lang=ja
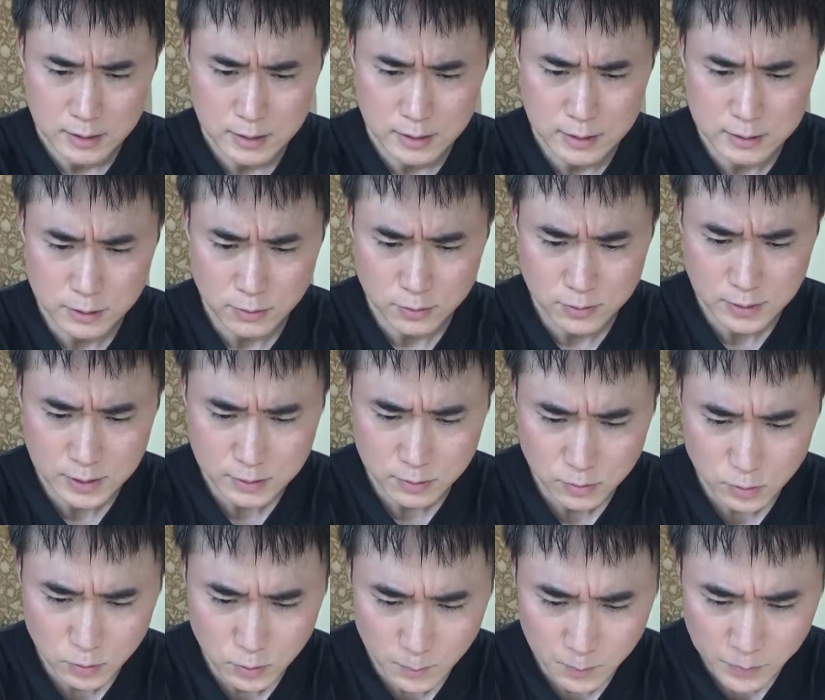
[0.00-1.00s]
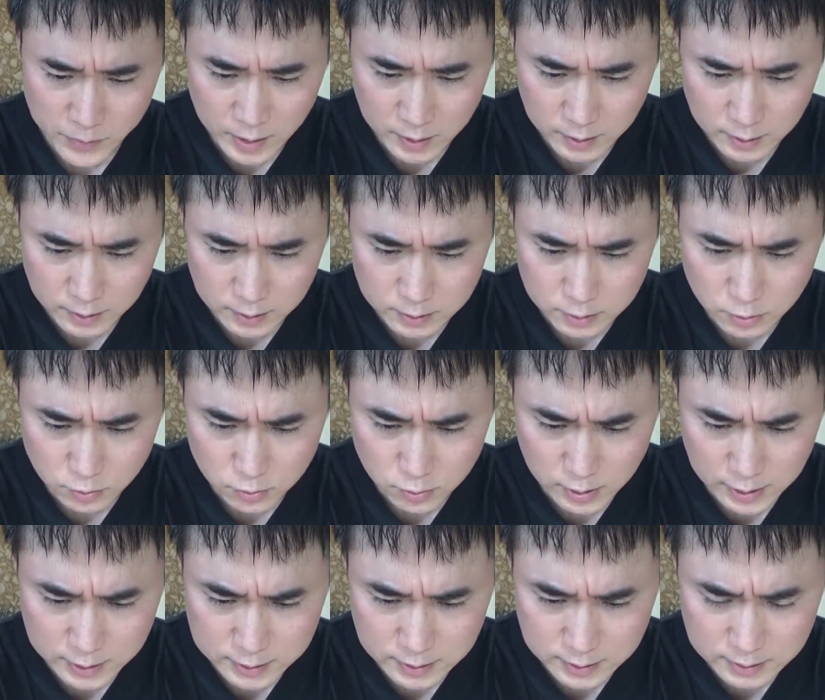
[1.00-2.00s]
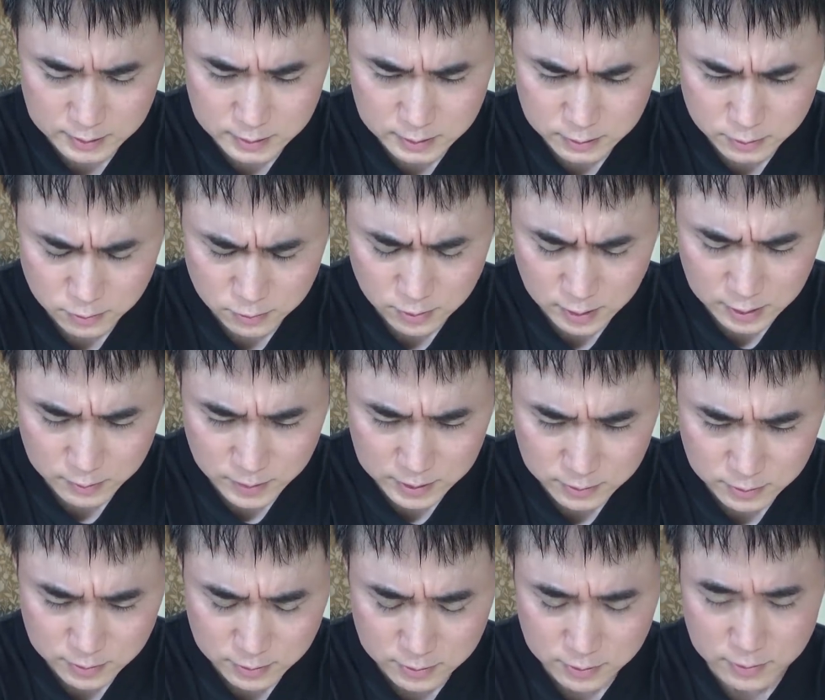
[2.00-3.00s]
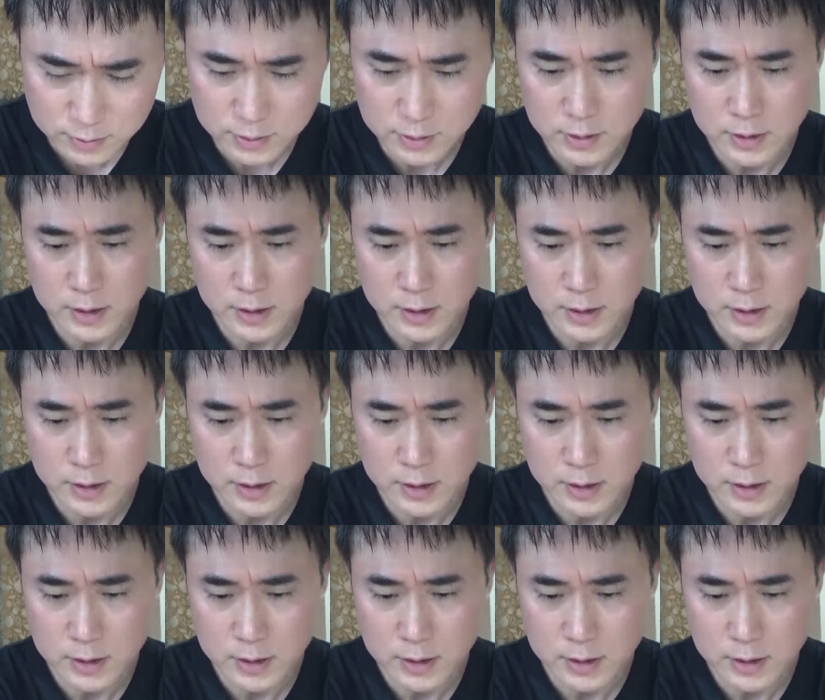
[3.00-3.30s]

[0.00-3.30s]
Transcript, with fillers: えその後横浜横浜の、